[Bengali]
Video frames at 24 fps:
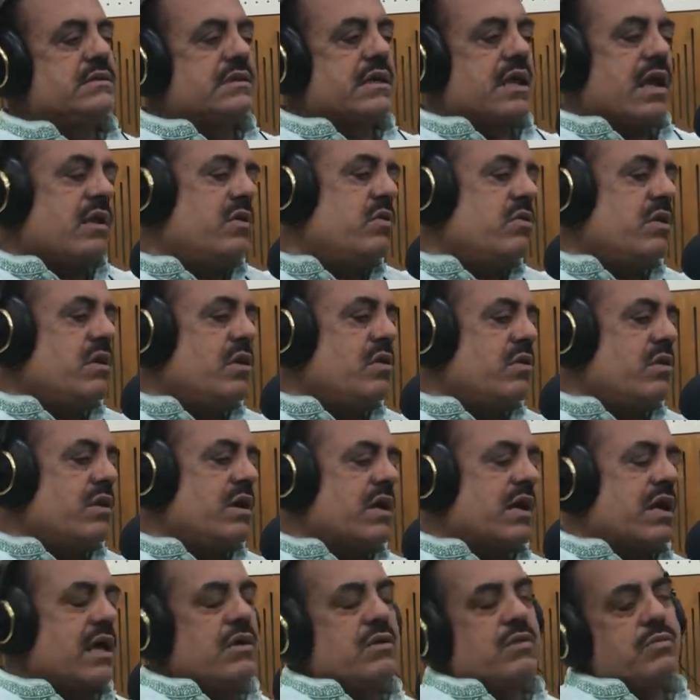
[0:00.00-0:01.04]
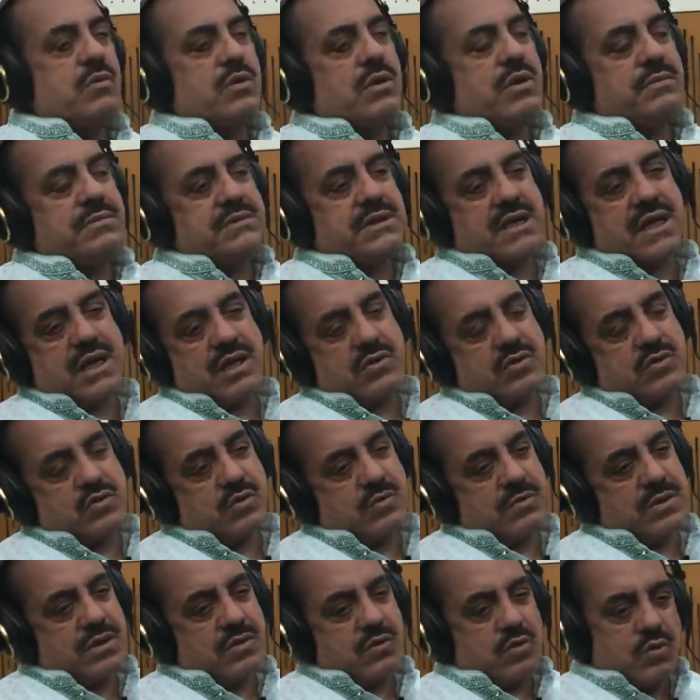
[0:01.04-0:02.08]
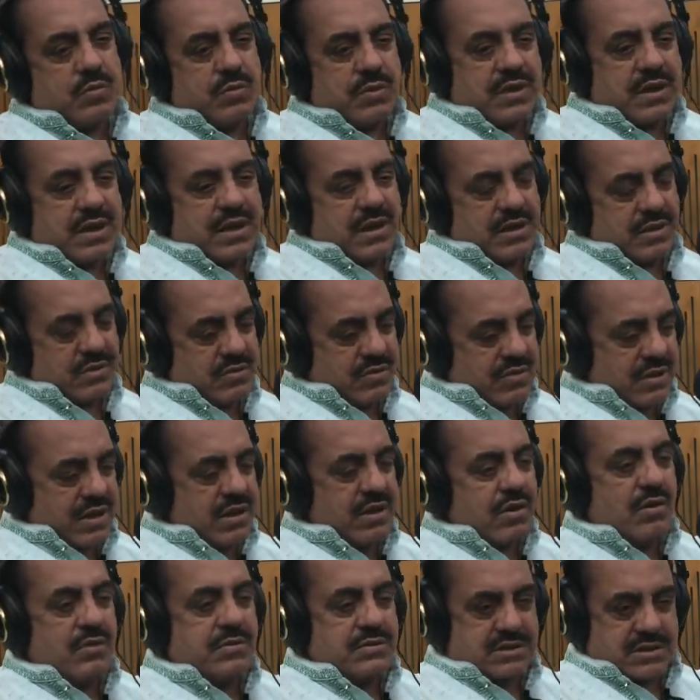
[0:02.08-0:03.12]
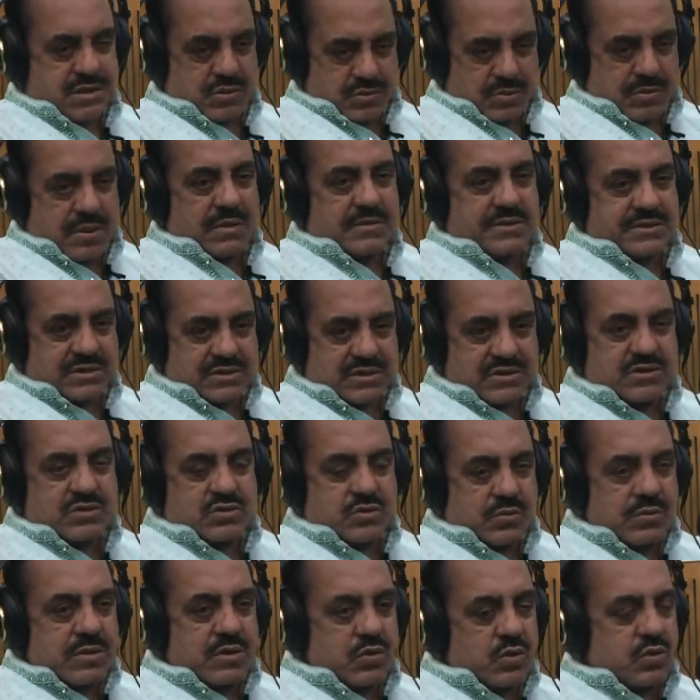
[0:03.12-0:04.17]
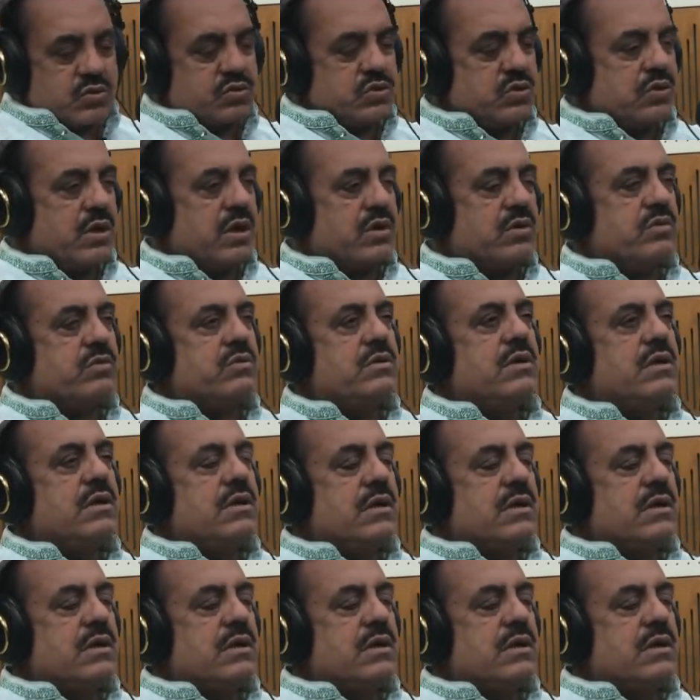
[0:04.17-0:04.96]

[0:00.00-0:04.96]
কেন নিল না কেন বললাম যে কেন তোমরা করবে না কেন কি অবস্থা তুমি আমার ছবি করছো এখন